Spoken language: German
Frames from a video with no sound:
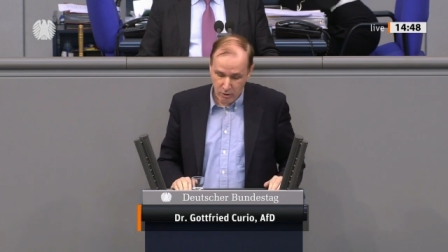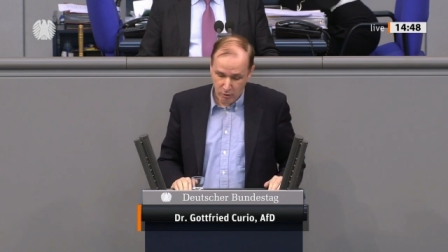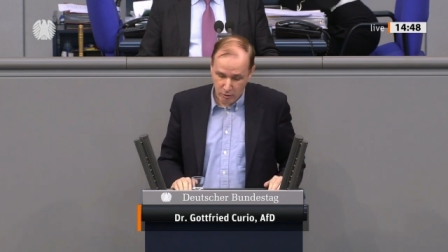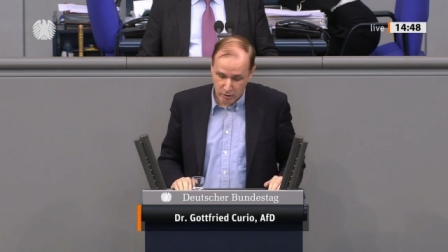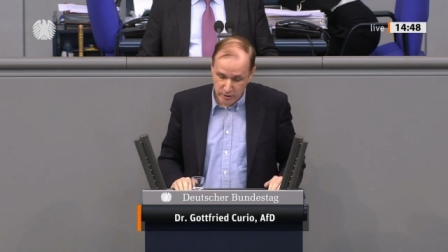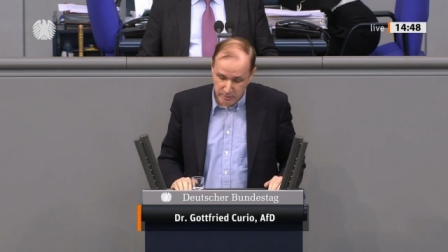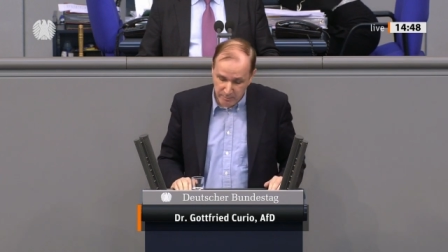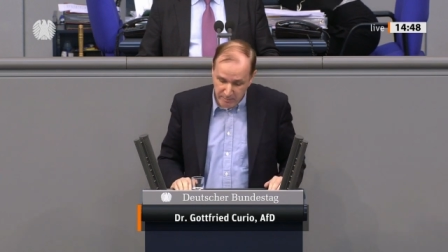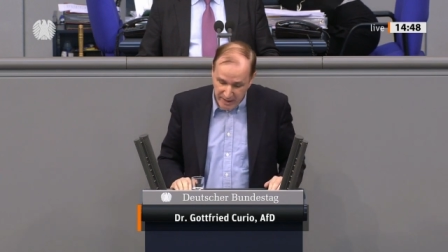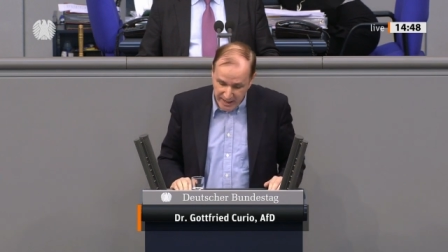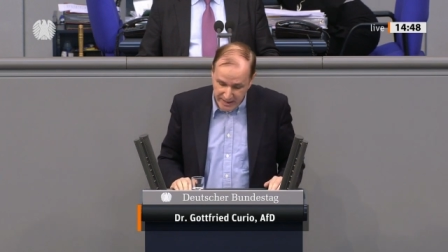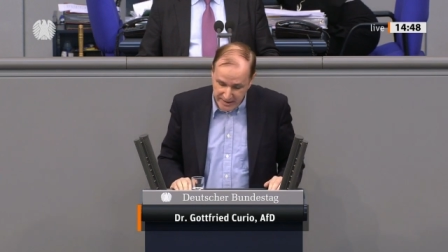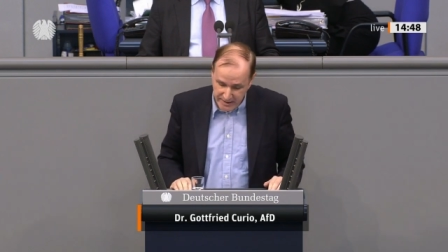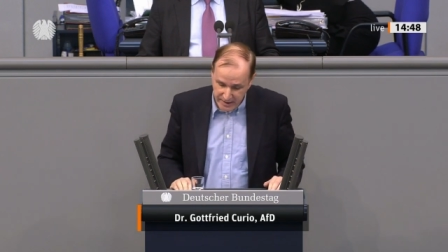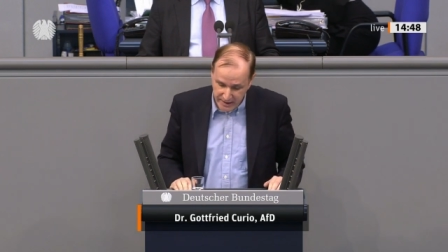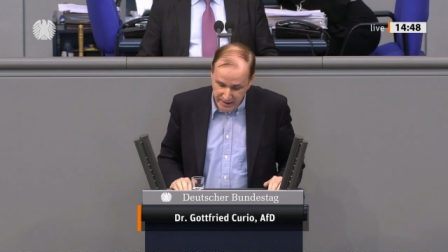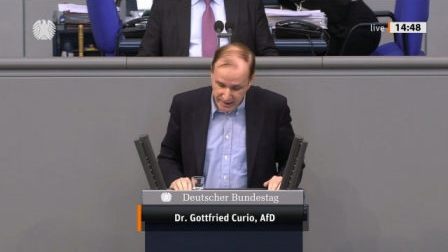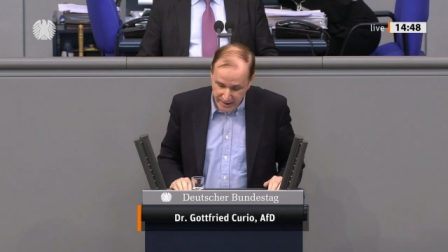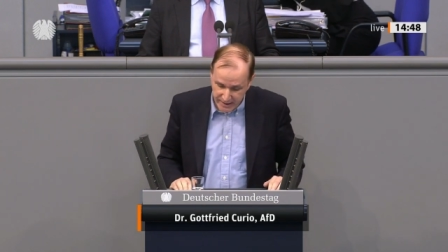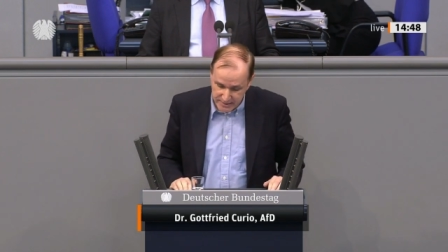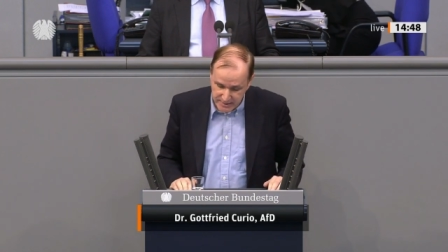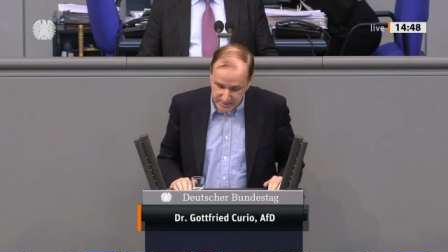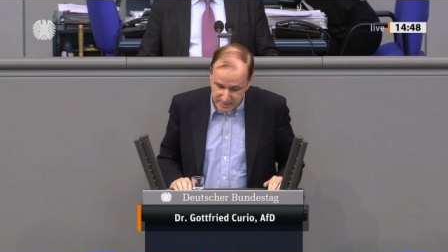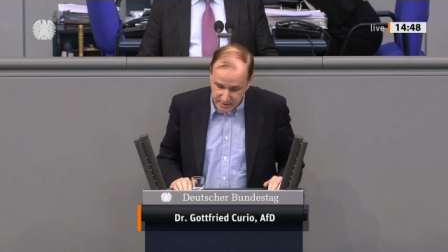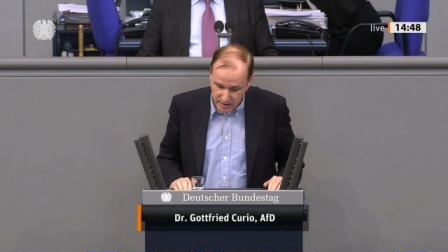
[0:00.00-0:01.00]
und
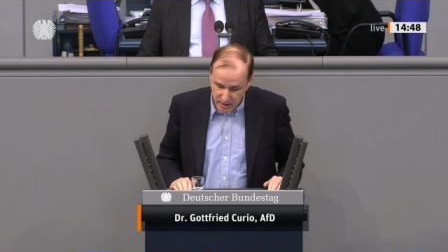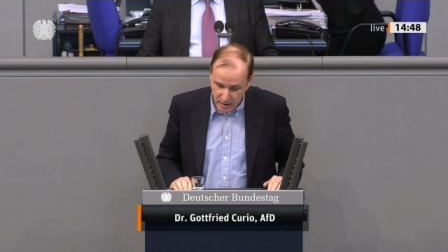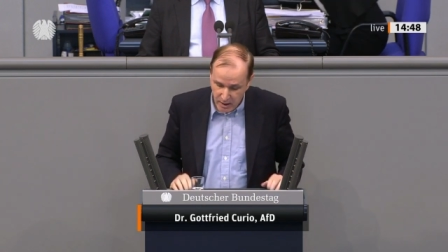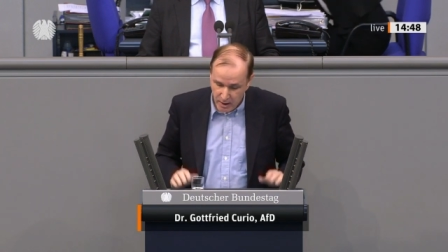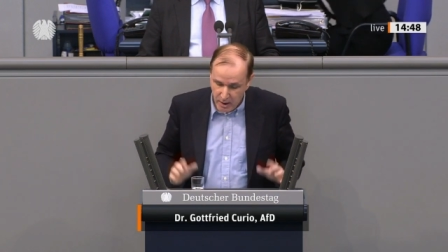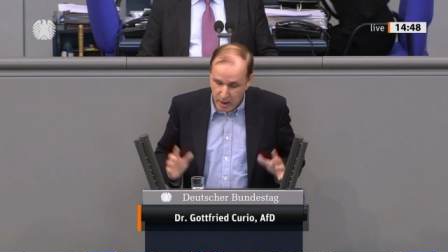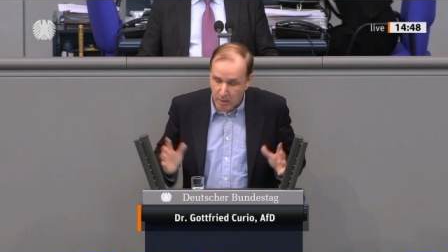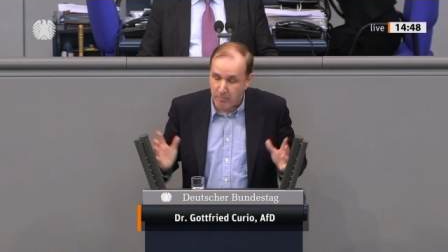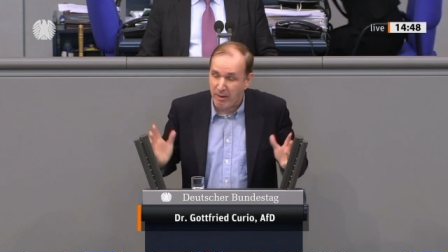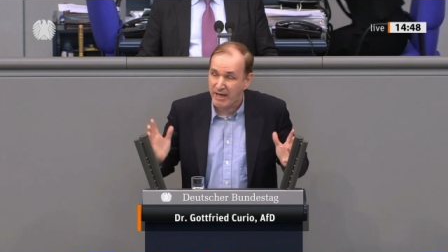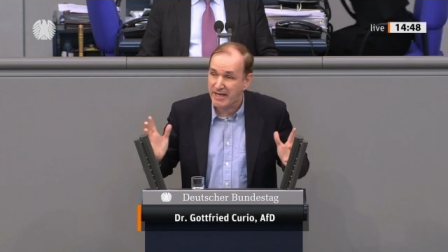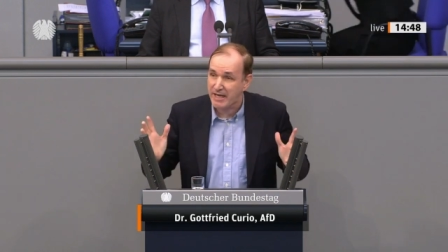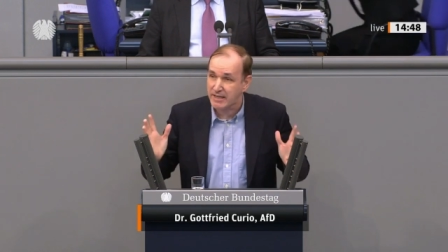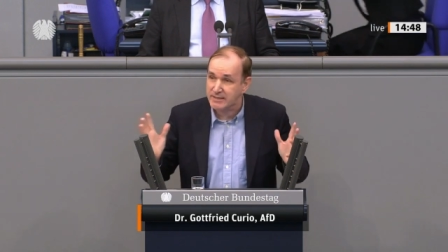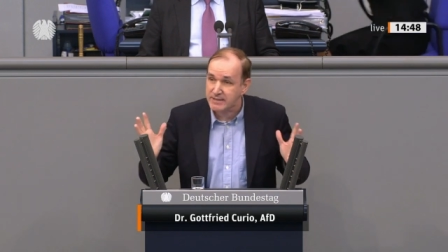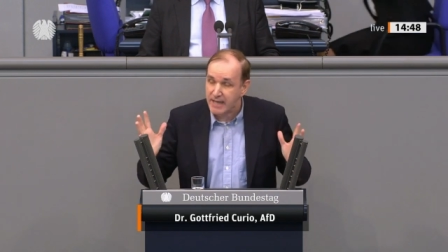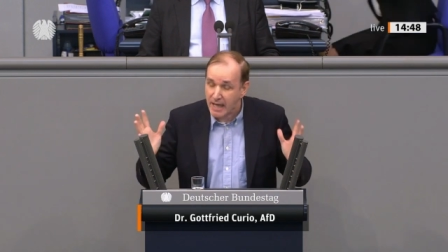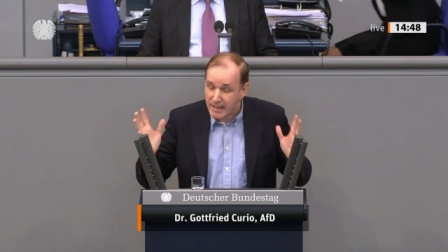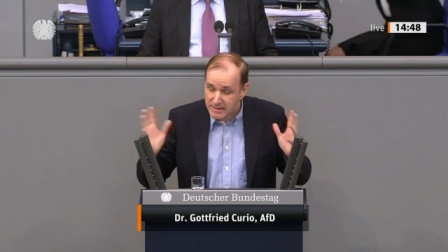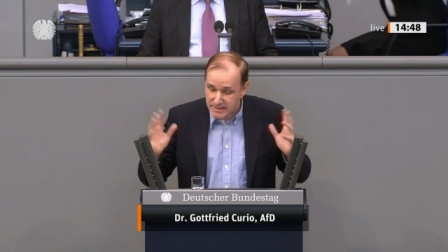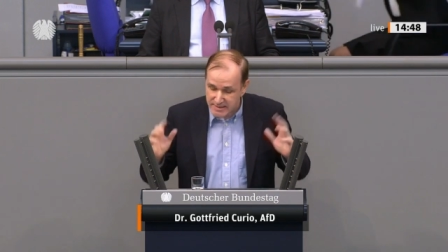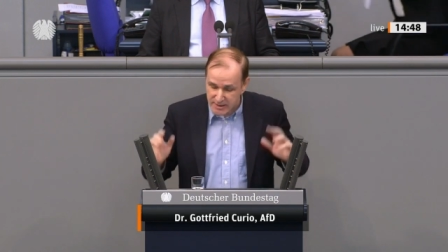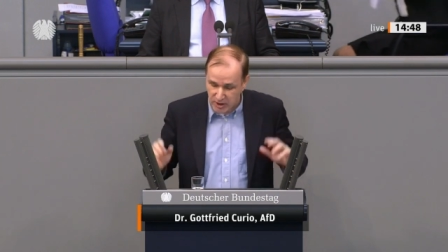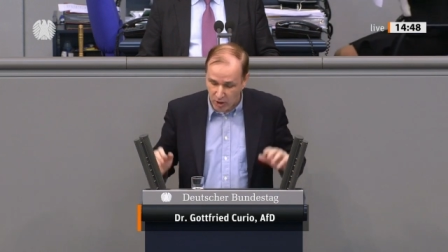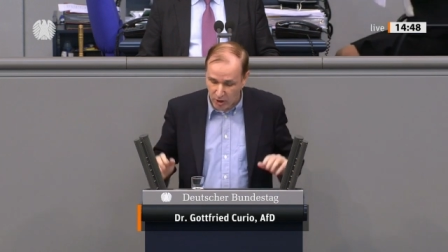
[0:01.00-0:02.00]
Medienhetze. Bei der
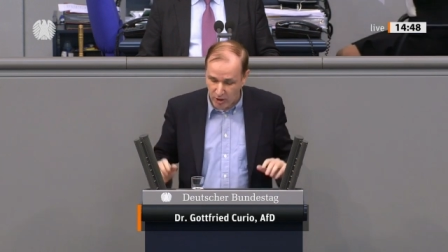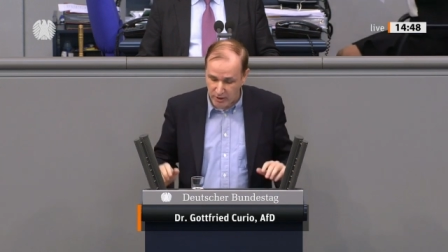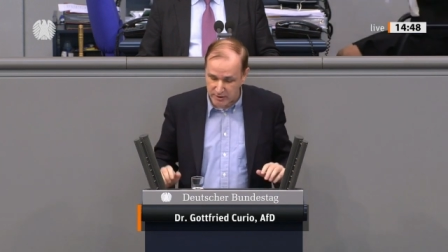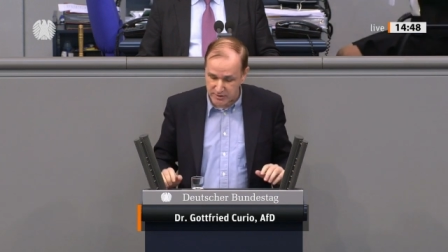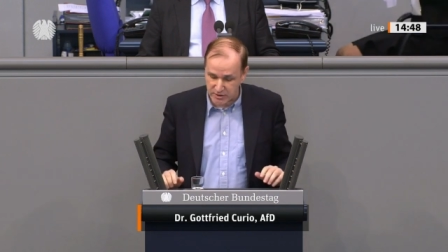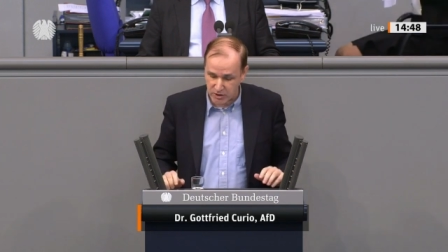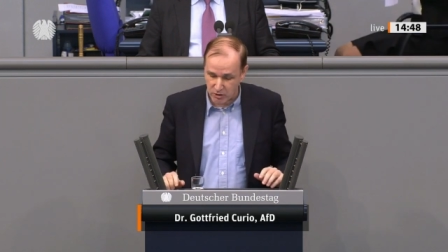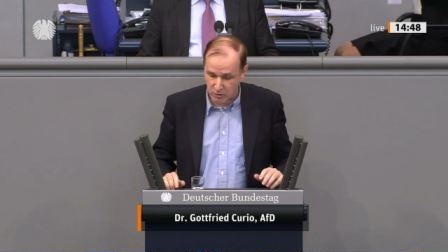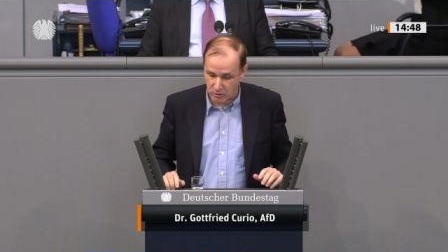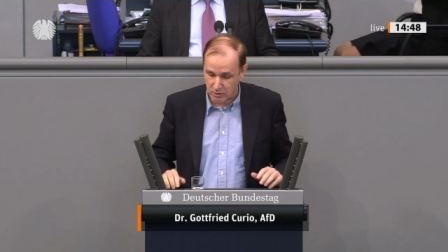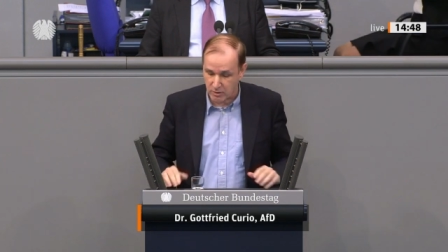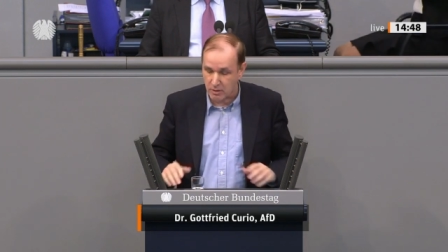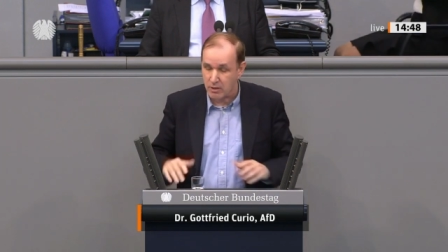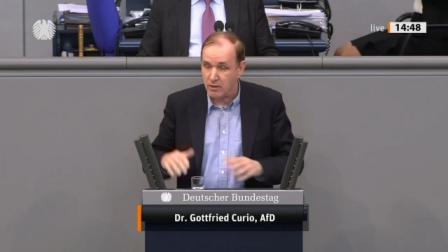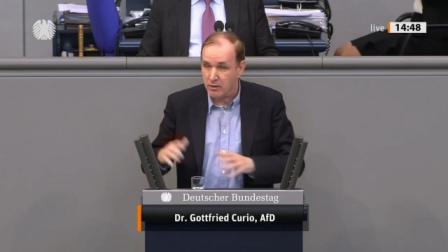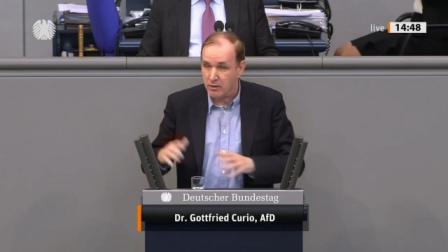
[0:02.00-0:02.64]
Taz-Äußerung